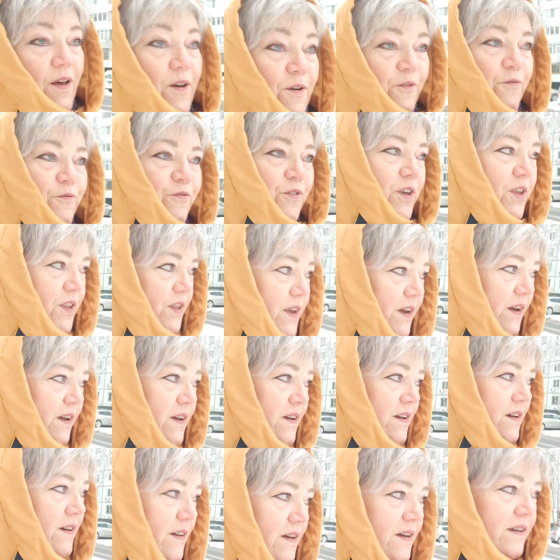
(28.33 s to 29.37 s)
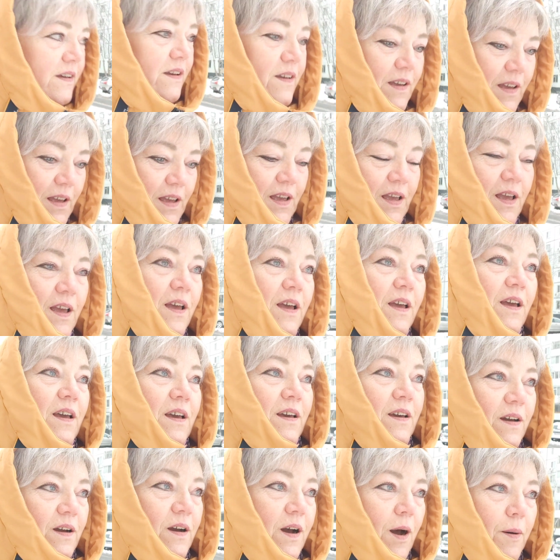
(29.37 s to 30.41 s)
виде
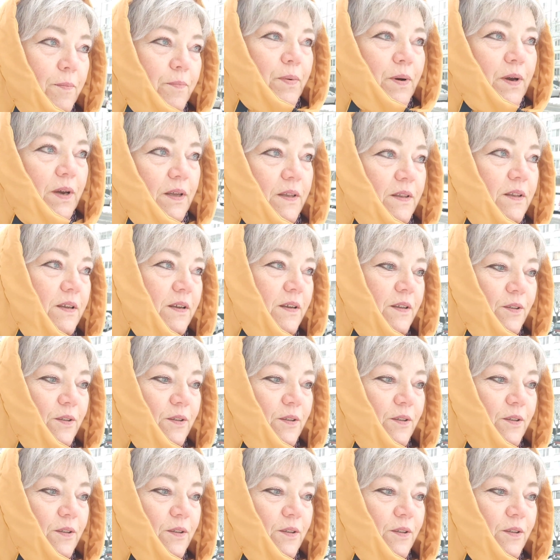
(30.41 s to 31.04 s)
капает.